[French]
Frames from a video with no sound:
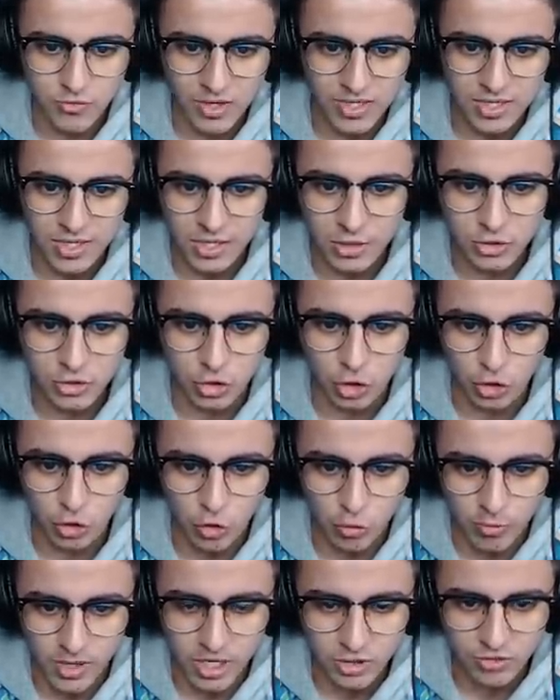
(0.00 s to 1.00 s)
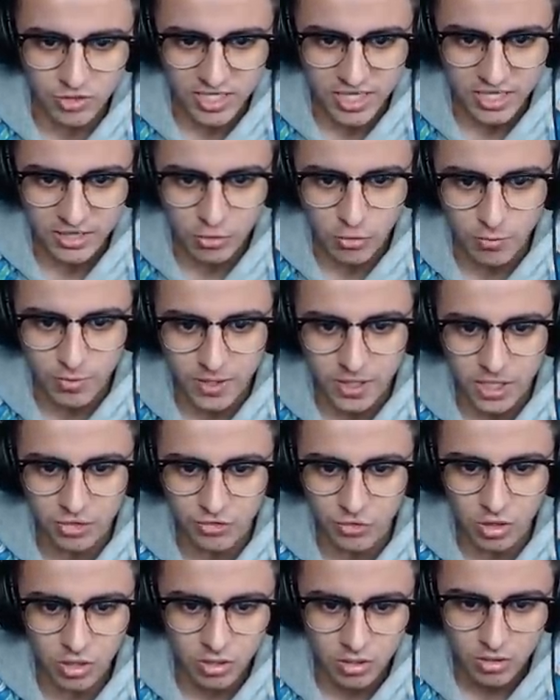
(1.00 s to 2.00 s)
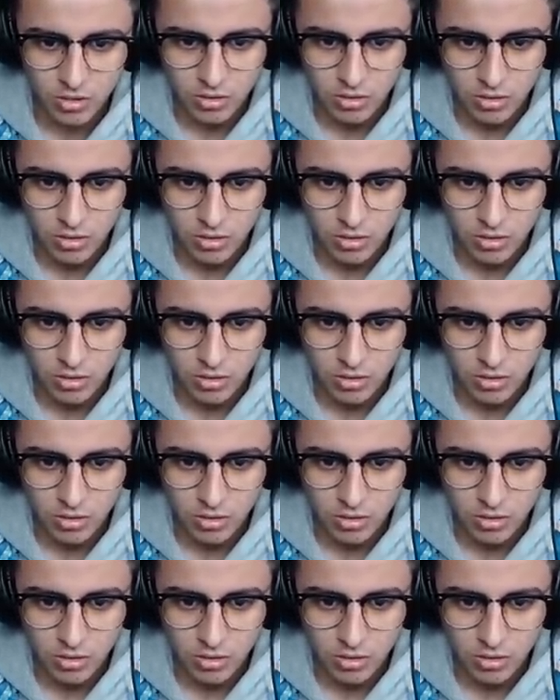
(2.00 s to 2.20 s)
tu vois, ce genre de combat là, tu vois, ça va être compliqué, tu vois.